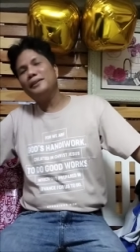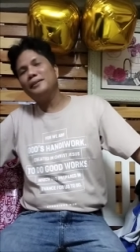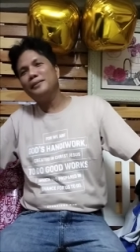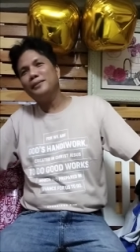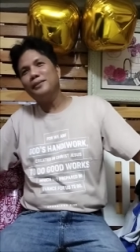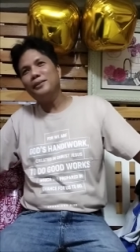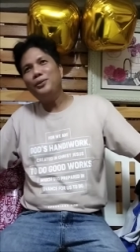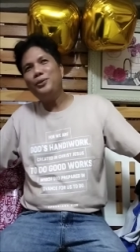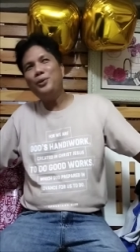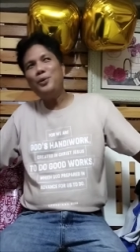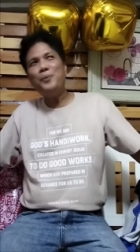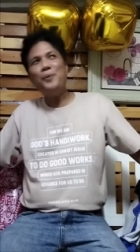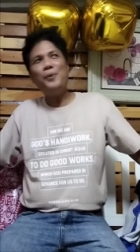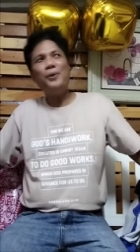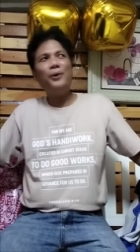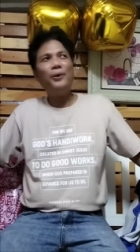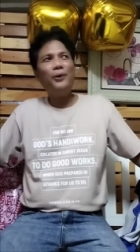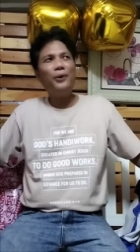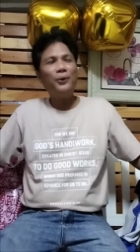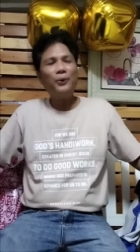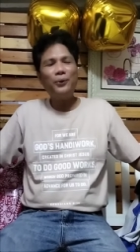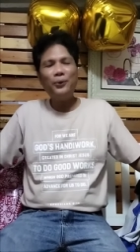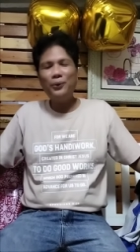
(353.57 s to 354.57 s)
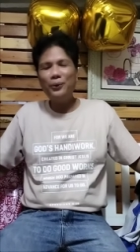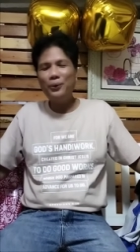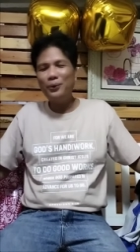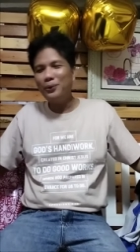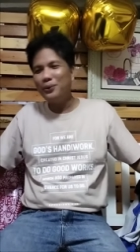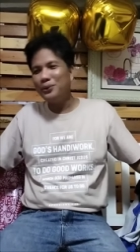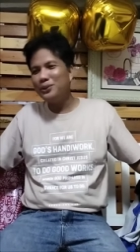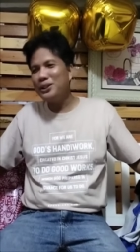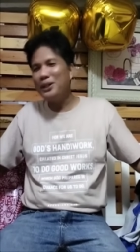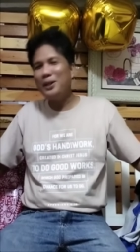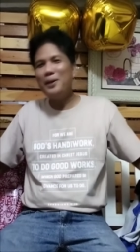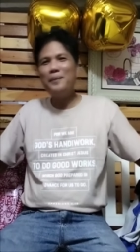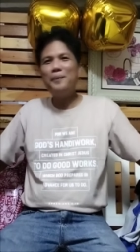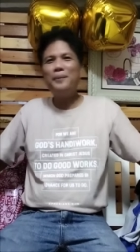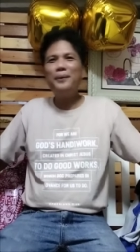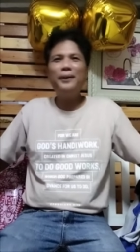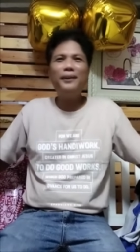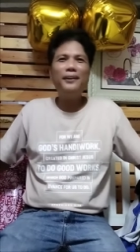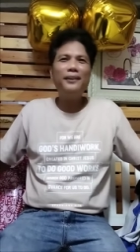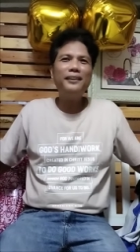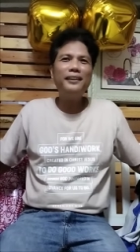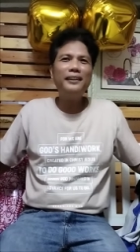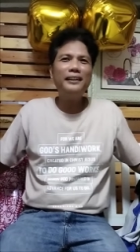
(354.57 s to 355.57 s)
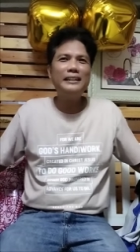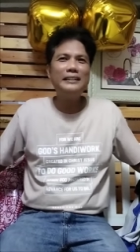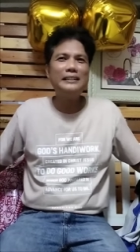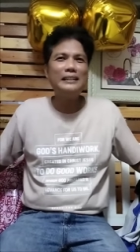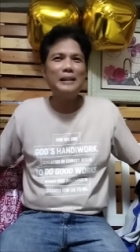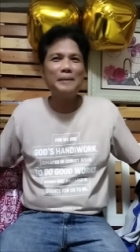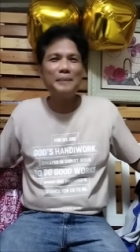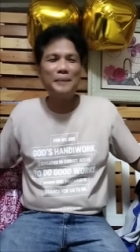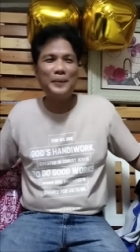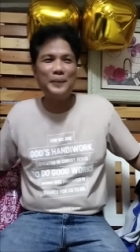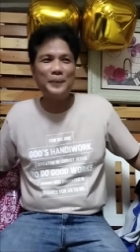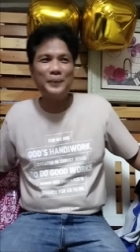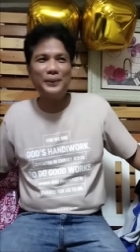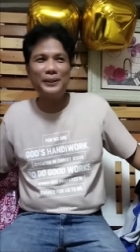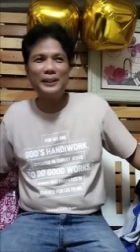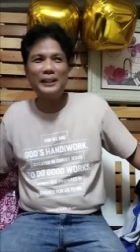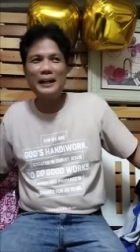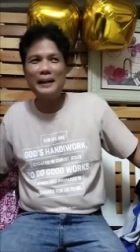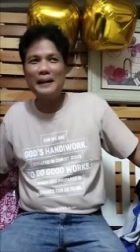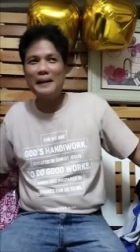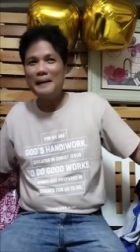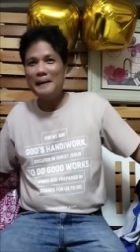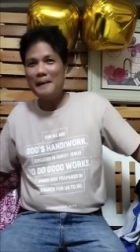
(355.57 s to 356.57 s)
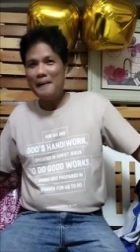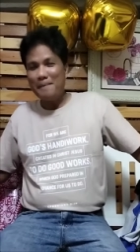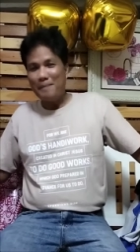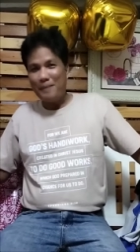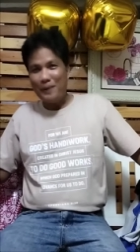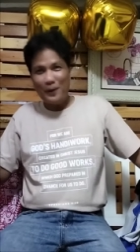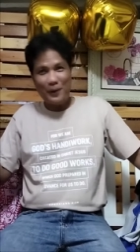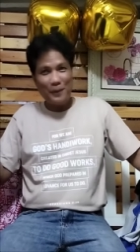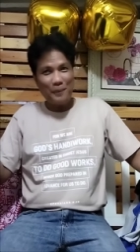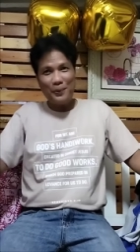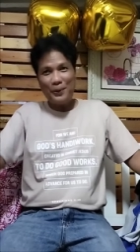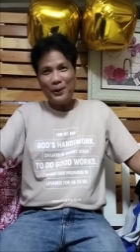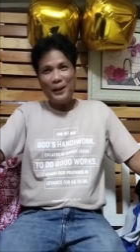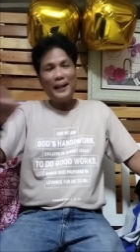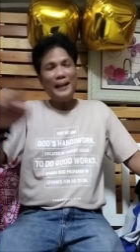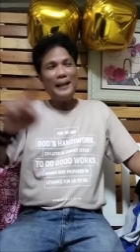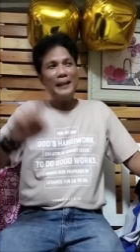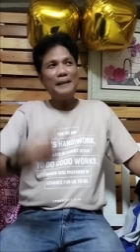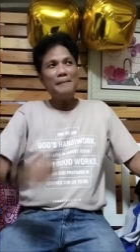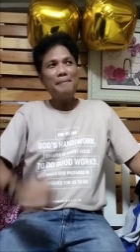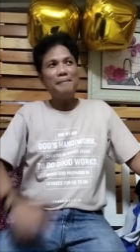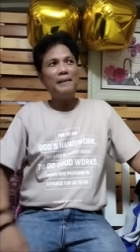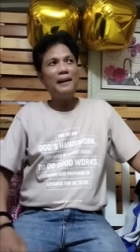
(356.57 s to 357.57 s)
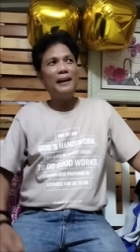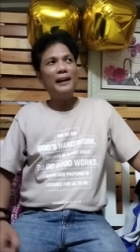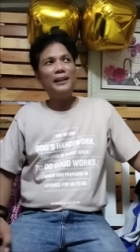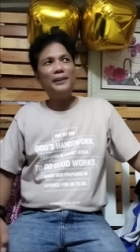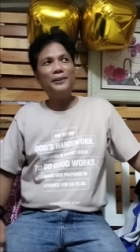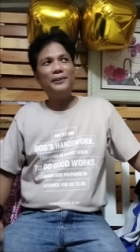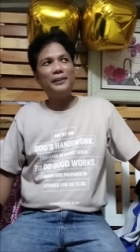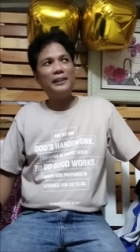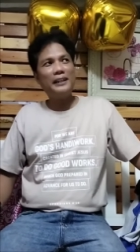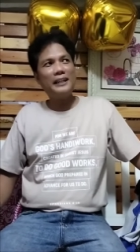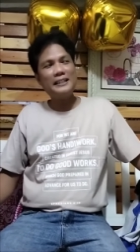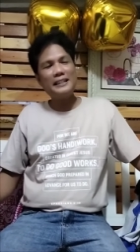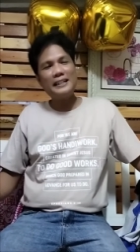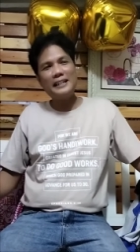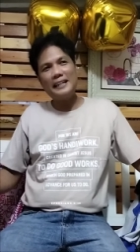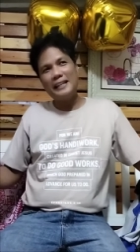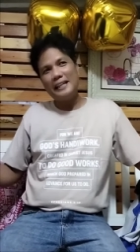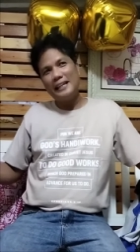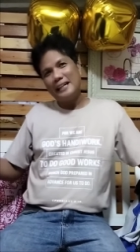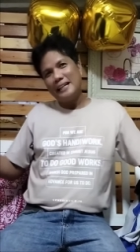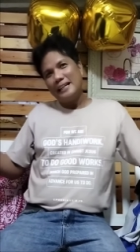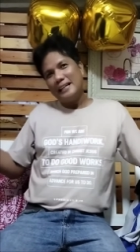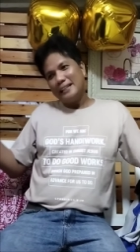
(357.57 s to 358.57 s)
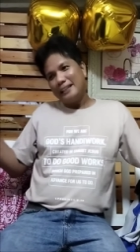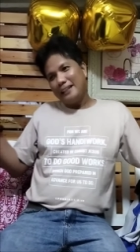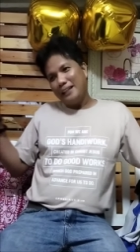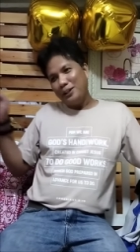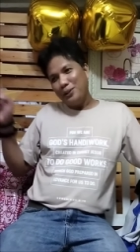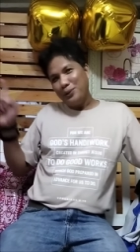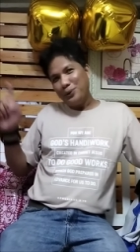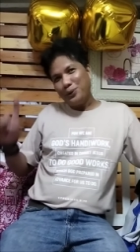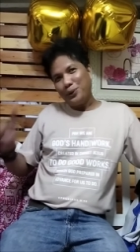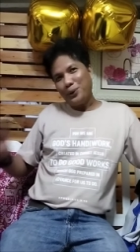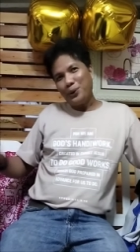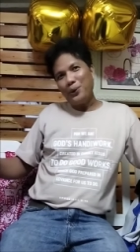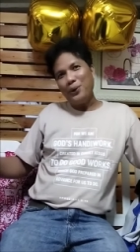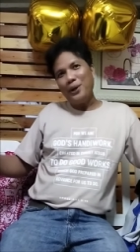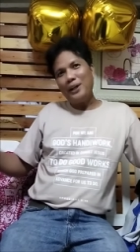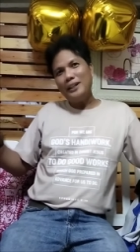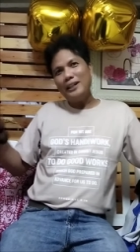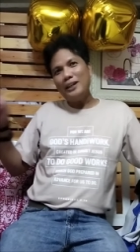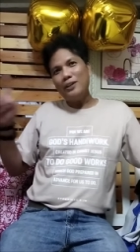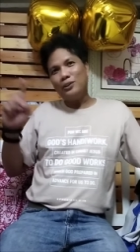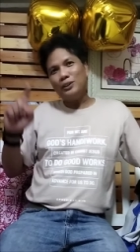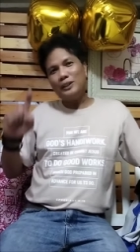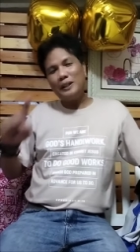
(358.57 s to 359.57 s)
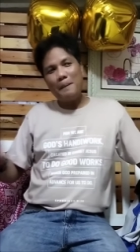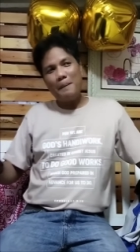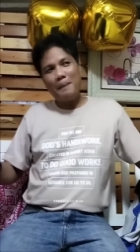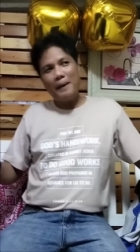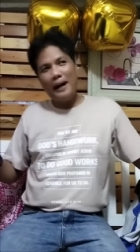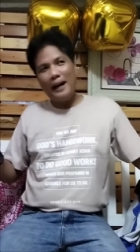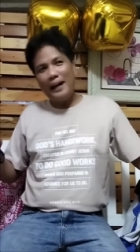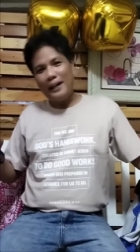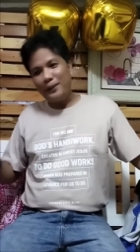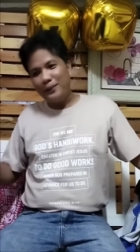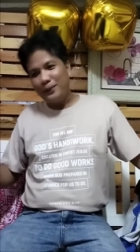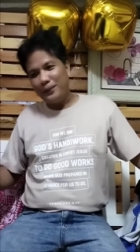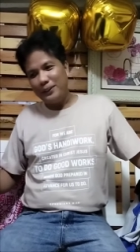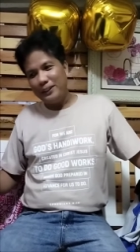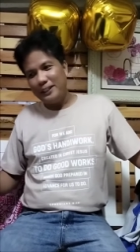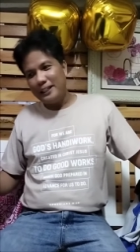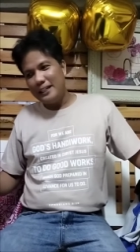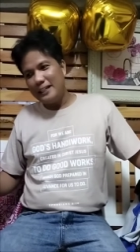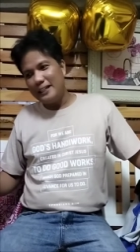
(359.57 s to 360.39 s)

hindi mo lang ako sinabihan na eh, hindi sila pupunta. Pero purihin ng Panginoon kasi tinuturuan ako ng Panginoon na